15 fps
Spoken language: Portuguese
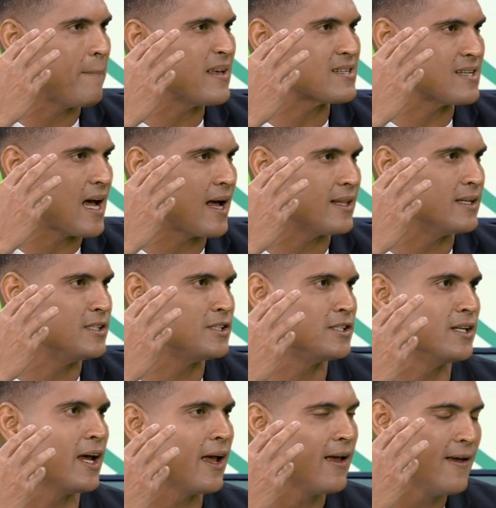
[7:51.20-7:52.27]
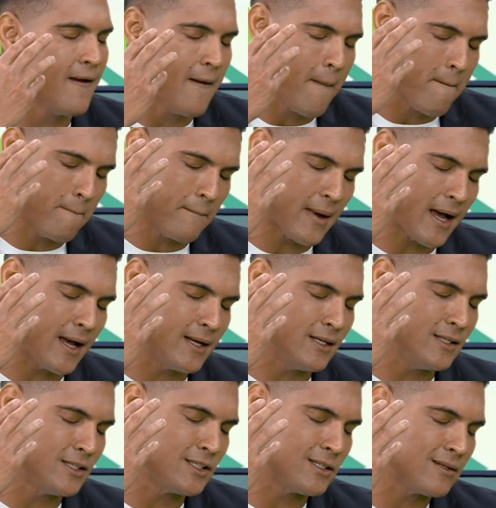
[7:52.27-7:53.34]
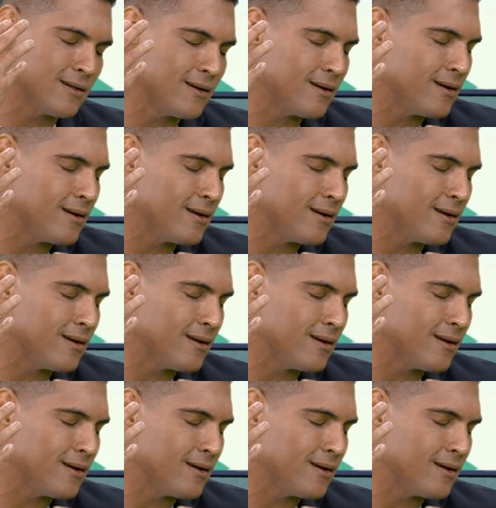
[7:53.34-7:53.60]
pesadas, né? Mas